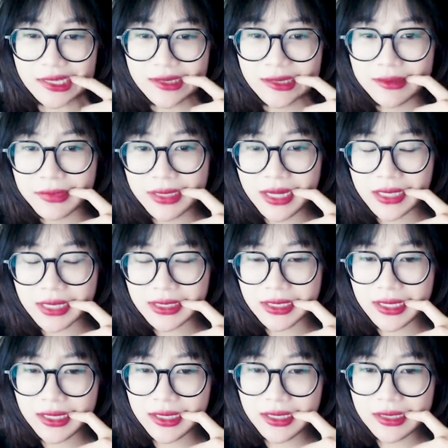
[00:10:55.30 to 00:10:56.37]
bây giờ thì
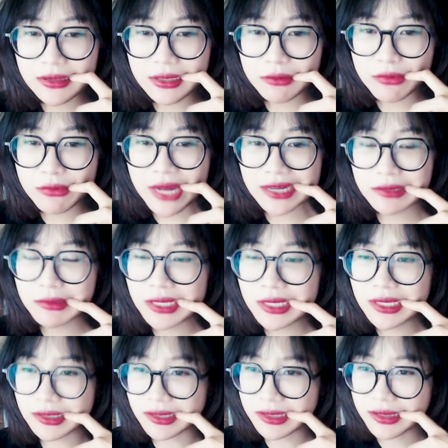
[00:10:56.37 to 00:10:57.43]
thấy hơi hoang mang không biết
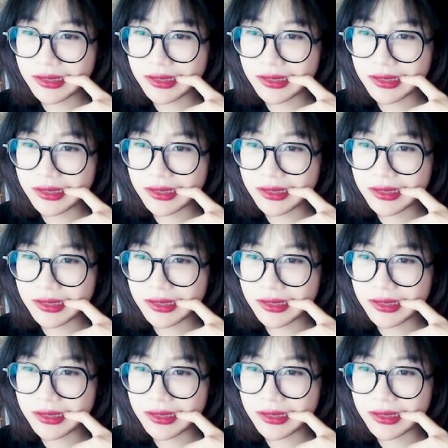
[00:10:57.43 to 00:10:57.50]
được nữa